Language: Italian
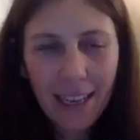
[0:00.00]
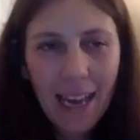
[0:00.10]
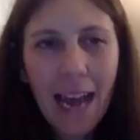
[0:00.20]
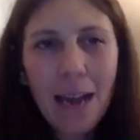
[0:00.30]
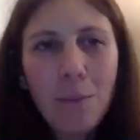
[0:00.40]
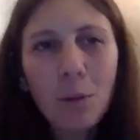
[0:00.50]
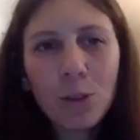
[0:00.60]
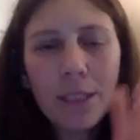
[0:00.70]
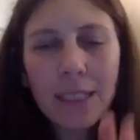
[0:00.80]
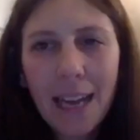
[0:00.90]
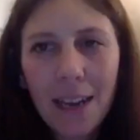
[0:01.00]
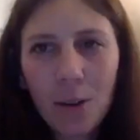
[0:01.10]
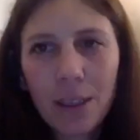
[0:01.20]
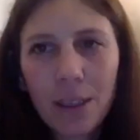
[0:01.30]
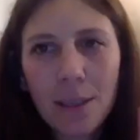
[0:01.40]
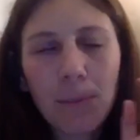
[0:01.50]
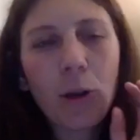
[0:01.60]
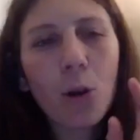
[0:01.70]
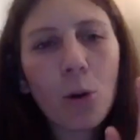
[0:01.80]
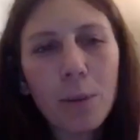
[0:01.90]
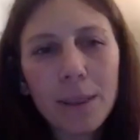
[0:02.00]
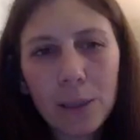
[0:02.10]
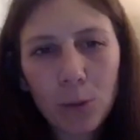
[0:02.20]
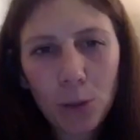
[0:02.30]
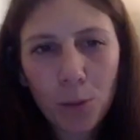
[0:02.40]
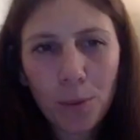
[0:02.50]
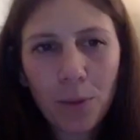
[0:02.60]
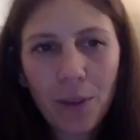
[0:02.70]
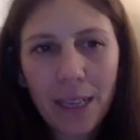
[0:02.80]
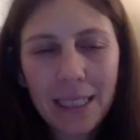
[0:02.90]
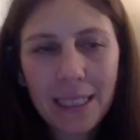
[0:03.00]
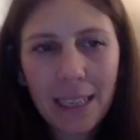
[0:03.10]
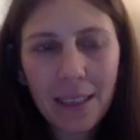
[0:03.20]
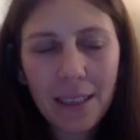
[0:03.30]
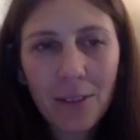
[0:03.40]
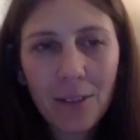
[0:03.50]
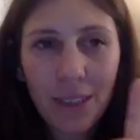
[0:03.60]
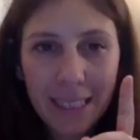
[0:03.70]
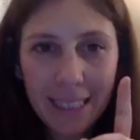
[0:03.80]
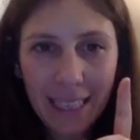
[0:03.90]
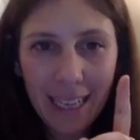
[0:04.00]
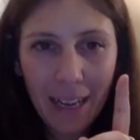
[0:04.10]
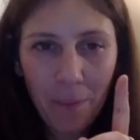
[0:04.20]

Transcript: È il mondo esterno che si preoccupa della tua sopravvivenza fisica,